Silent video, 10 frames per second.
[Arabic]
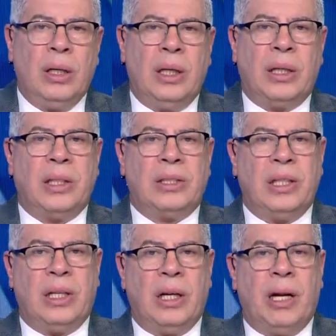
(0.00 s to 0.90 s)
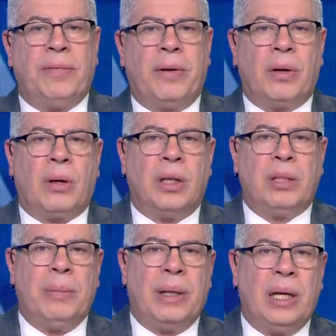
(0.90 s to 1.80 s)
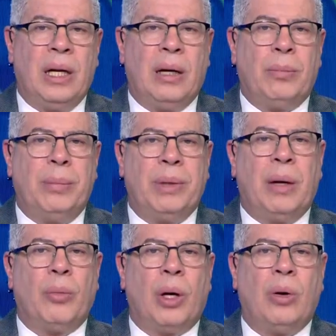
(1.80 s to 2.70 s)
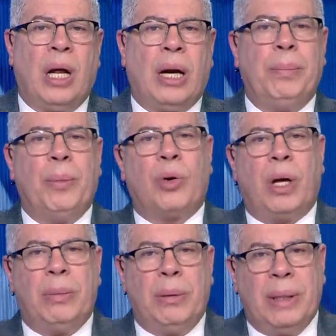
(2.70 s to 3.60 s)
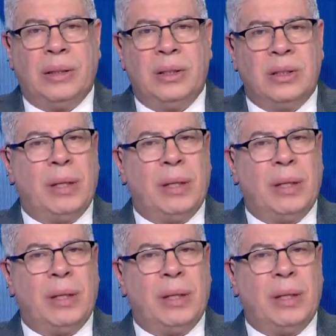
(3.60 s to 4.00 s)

الجزيري الى الفريق قادما الى من المقاولون العرب بمقابل مادي